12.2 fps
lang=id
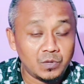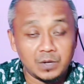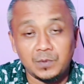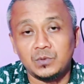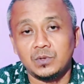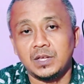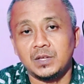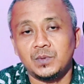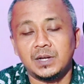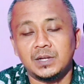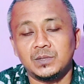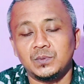warahmatullahi
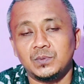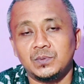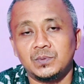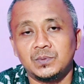wabarakatuh